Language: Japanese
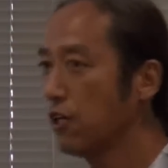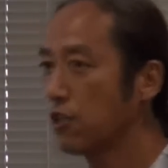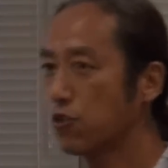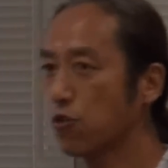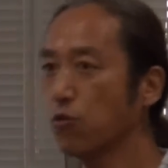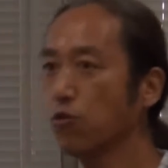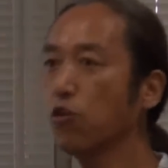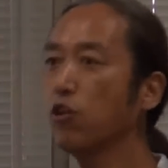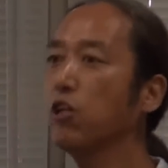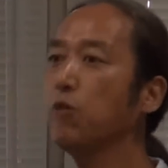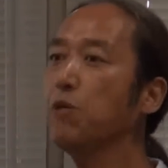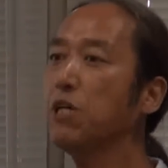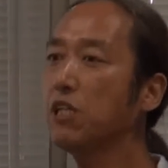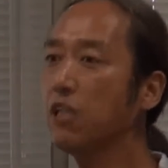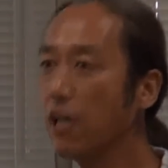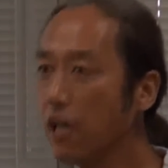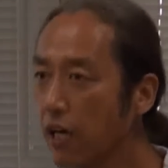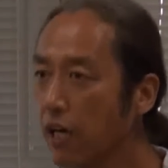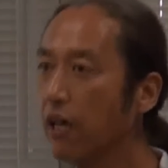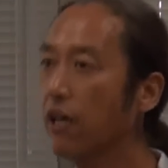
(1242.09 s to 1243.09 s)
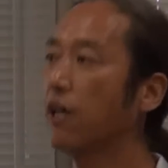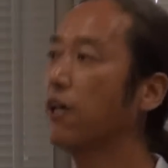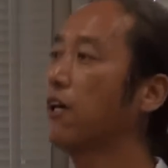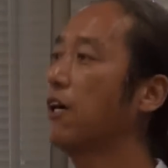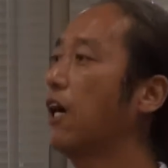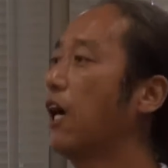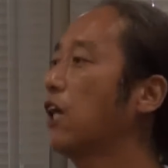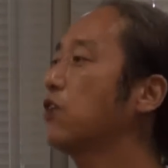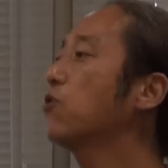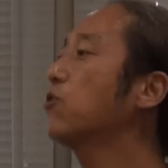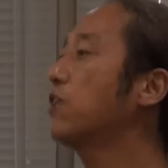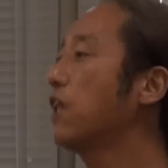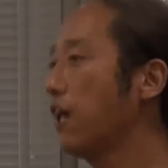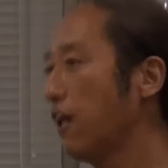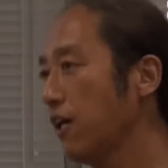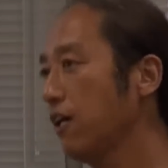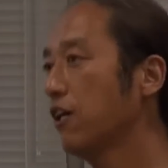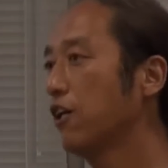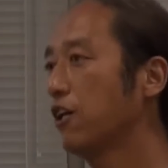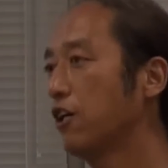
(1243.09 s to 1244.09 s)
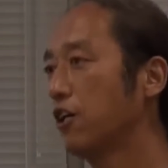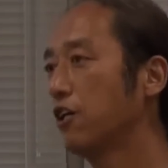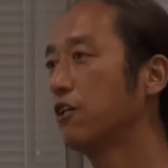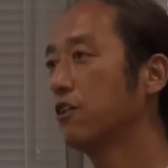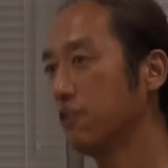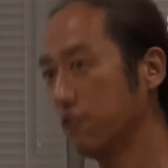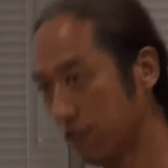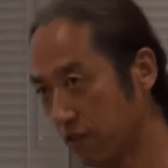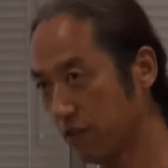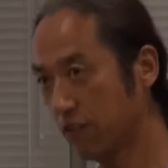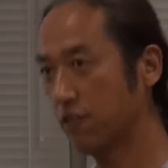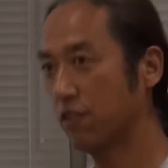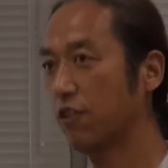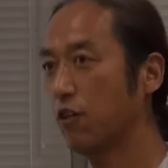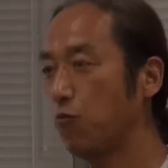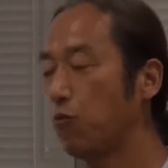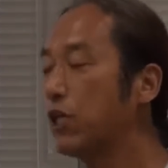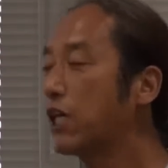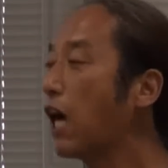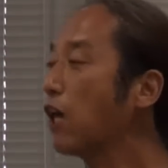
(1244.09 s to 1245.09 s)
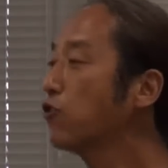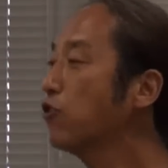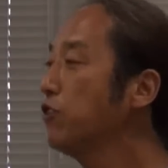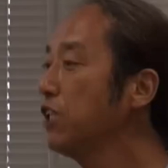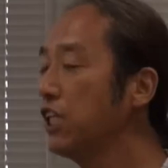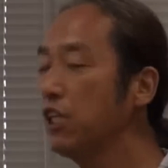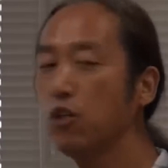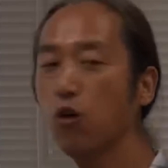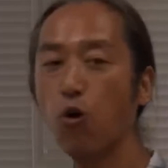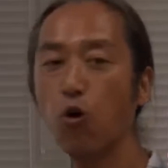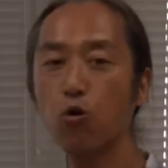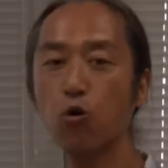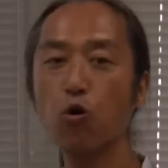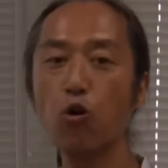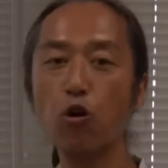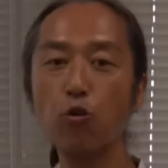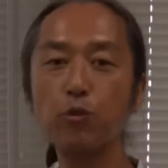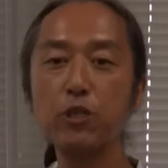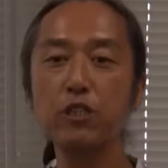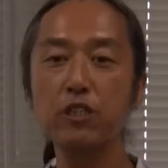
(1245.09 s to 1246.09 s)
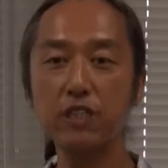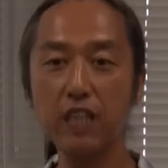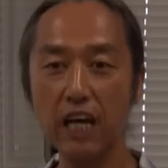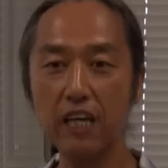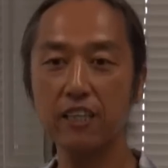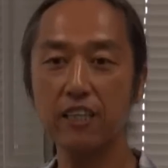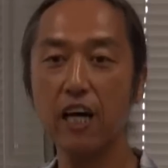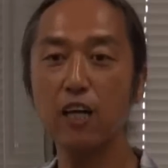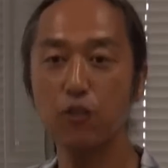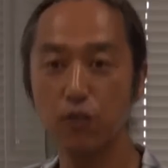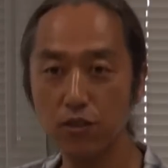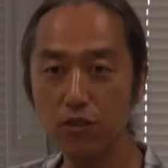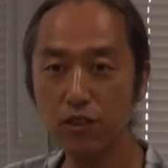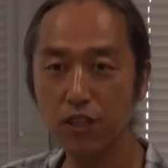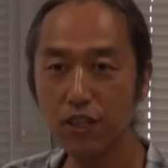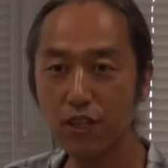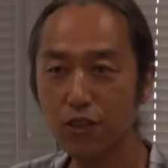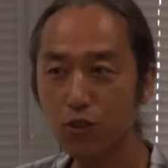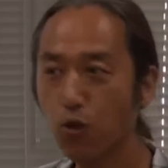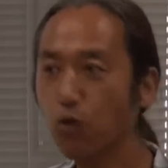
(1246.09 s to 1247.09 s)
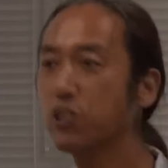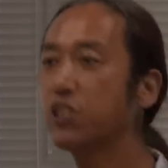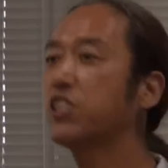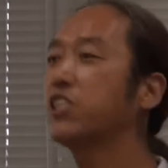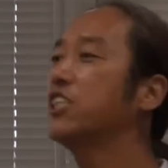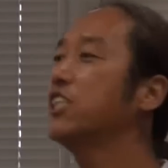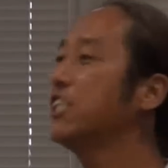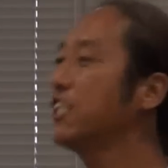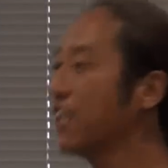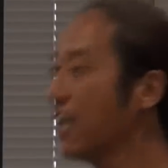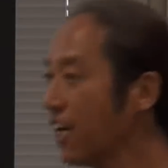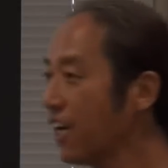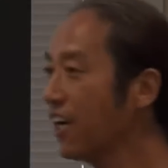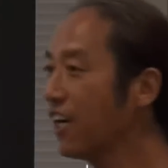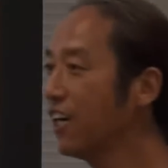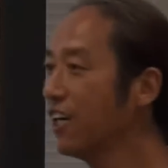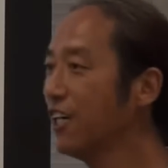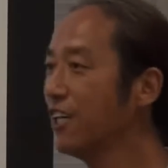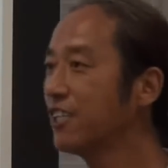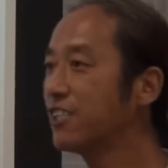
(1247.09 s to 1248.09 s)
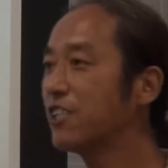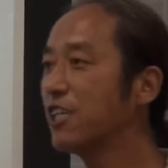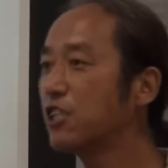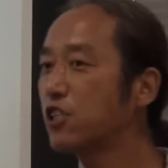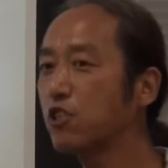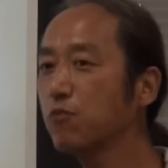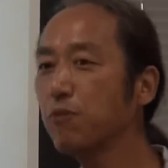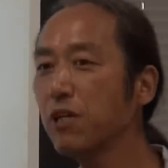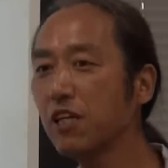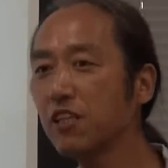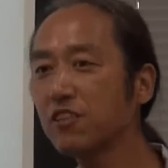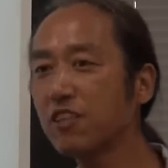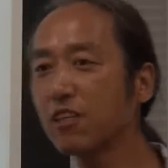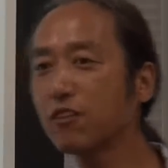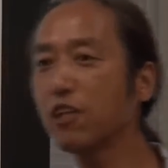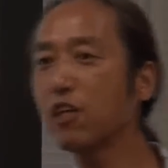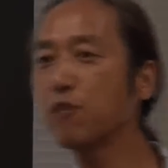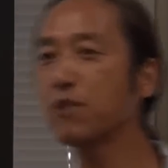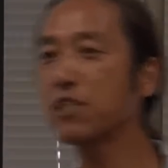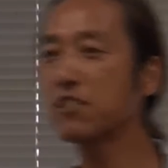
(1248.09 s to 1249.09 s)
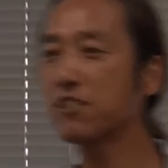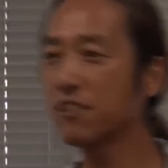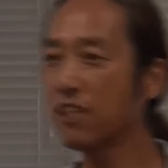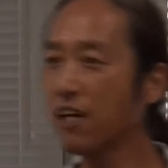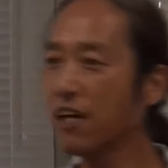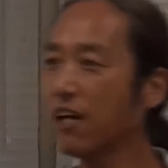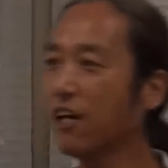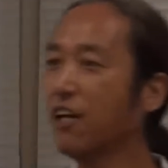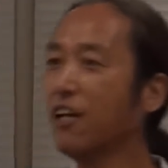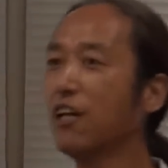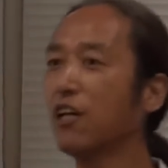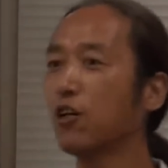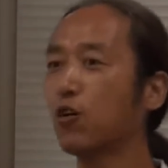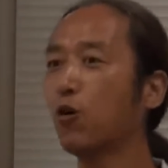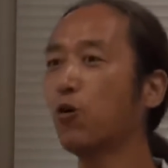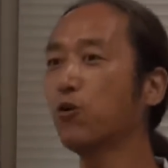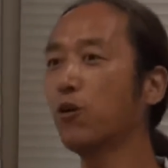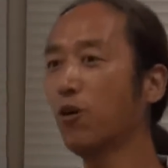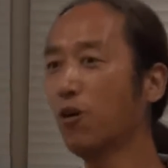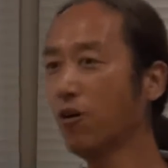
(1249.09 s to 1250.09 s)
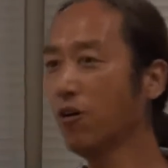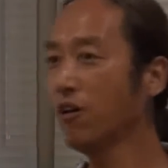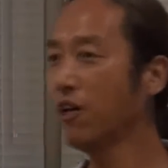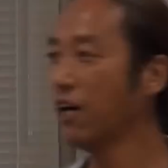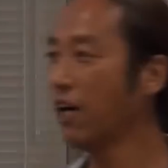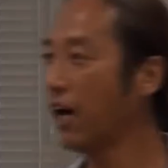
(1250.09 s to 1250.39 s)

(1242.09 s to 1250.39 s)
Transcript: その意味で後で、うん、未確認歩行物体たるトッシーが説明してくれますがこの